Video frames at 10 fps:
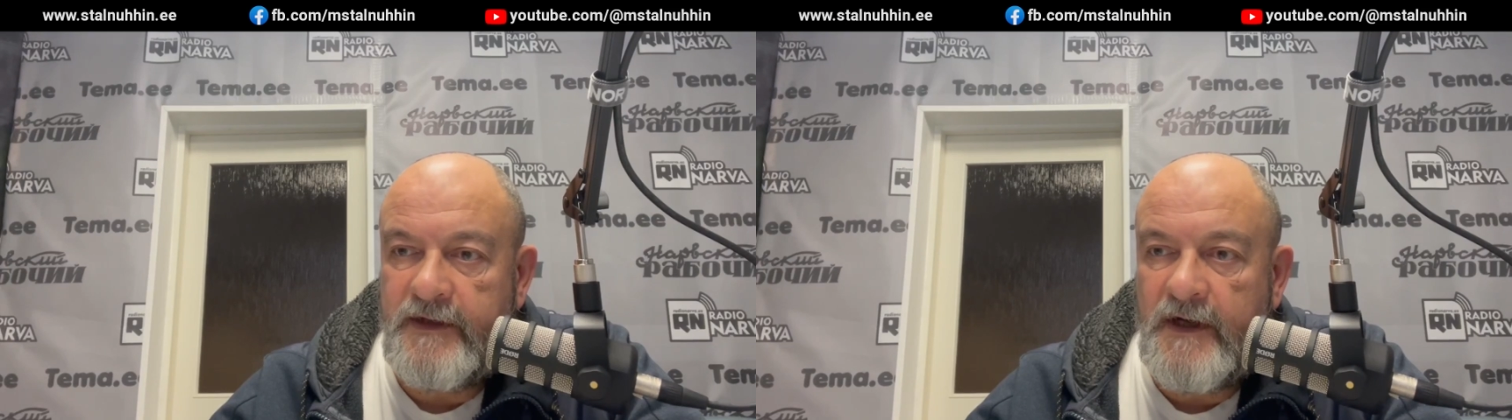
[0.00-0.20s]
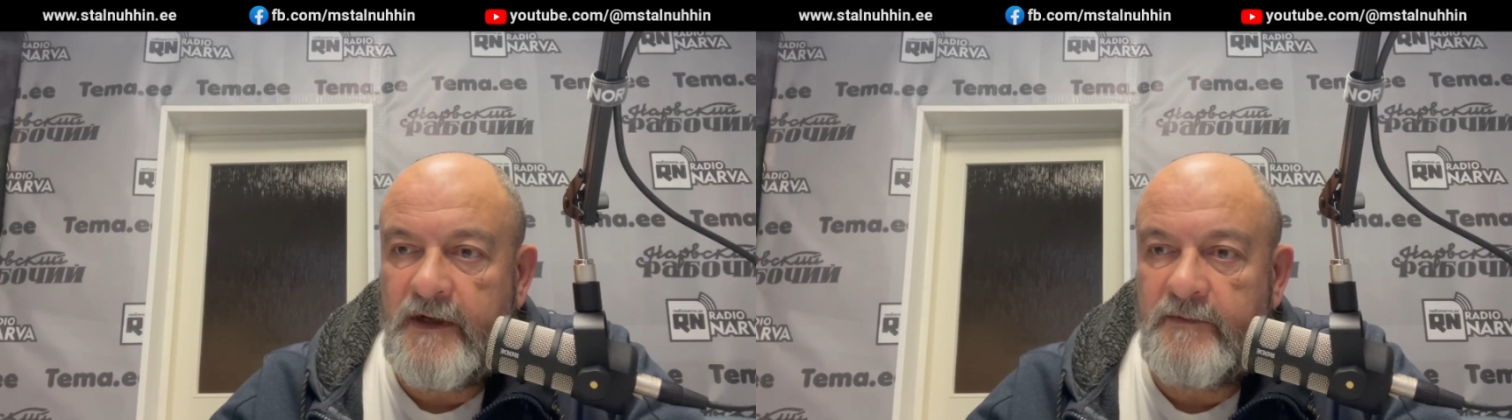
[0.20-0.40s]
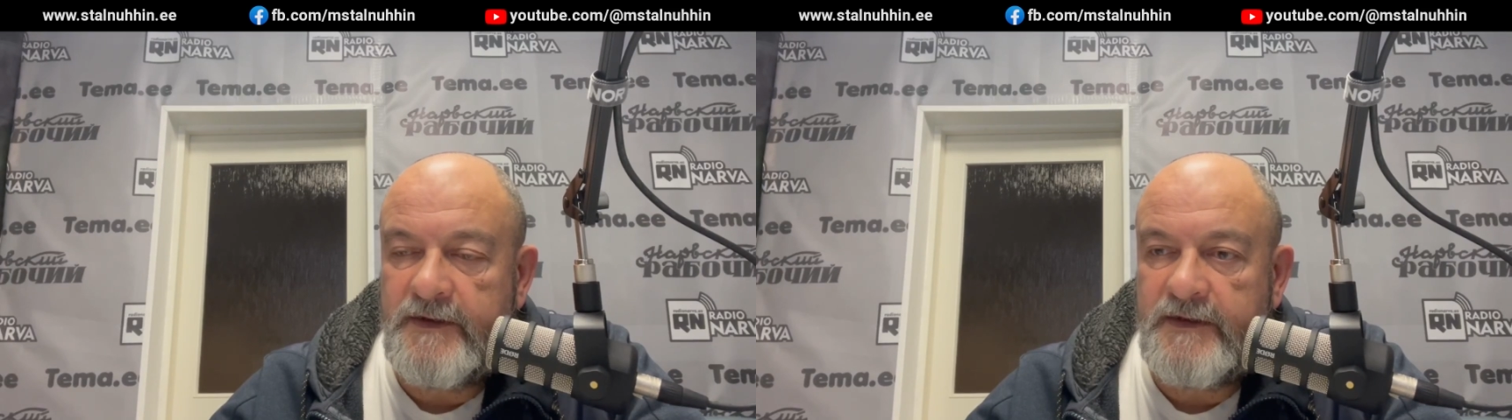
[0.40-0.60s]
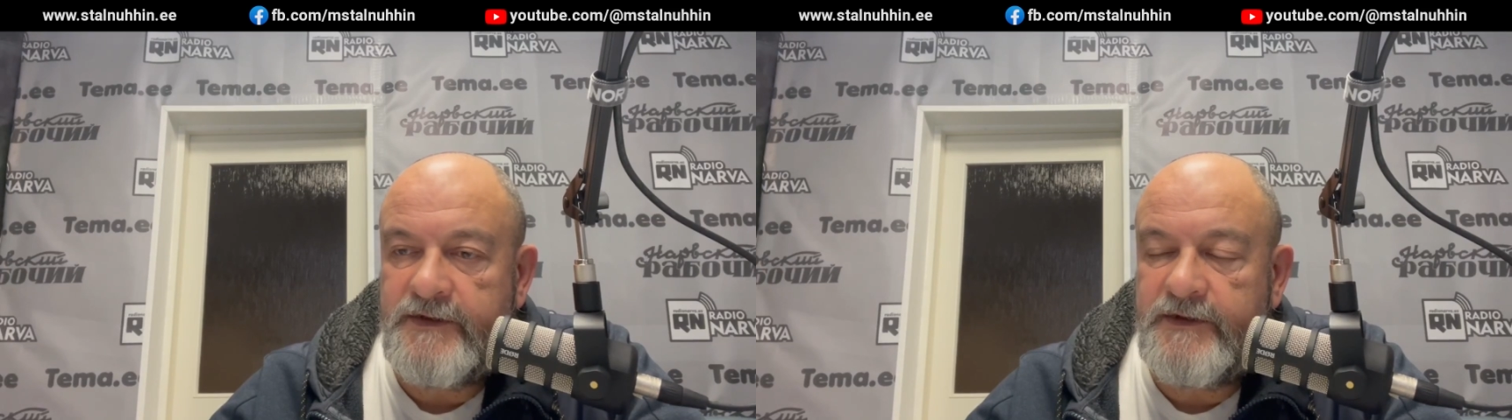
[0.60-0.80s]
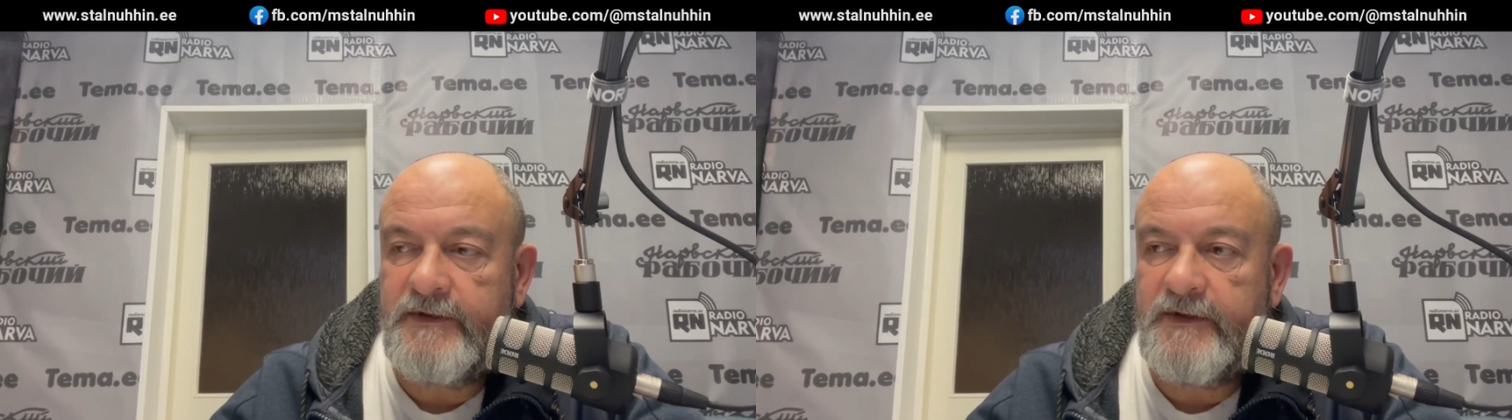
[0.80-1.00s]
якобы
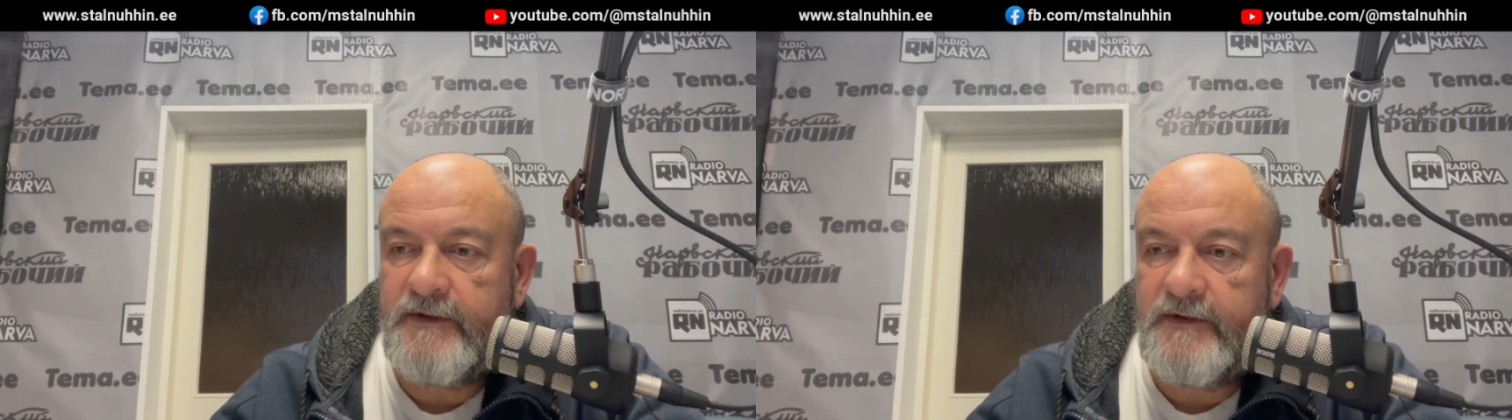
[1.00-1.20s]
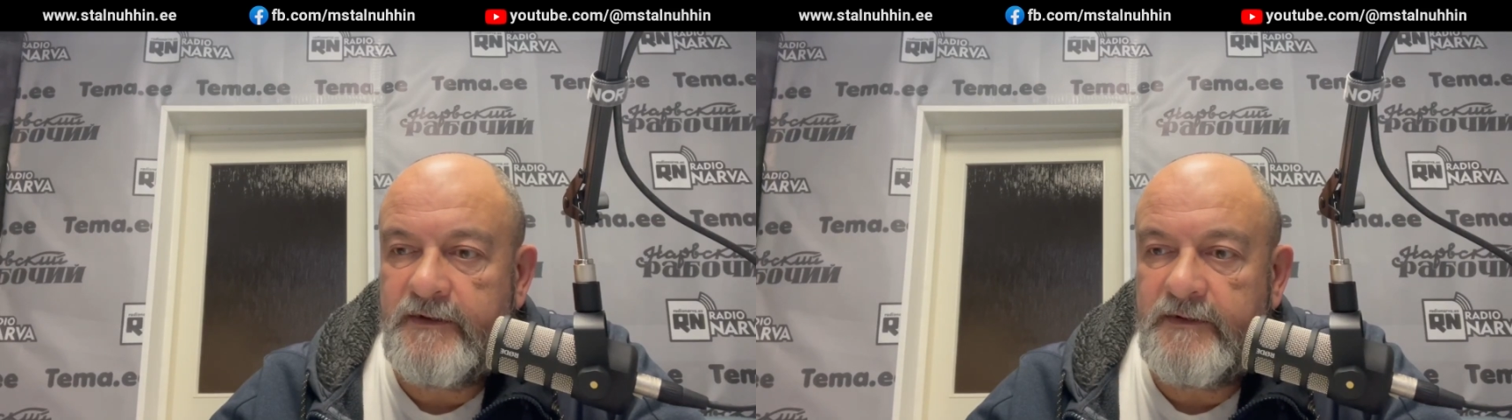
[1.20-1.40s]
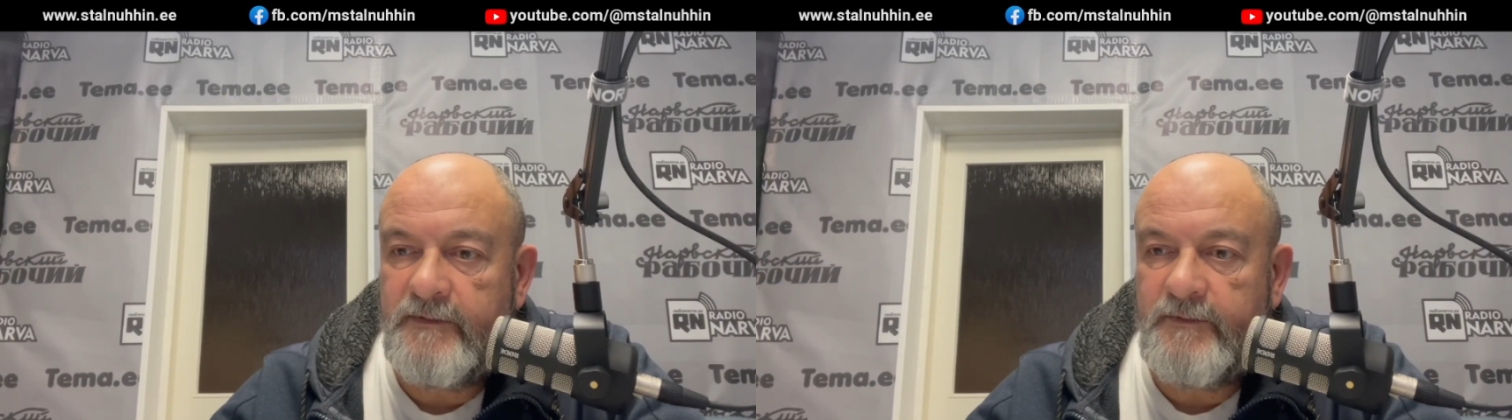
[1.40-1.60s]
защита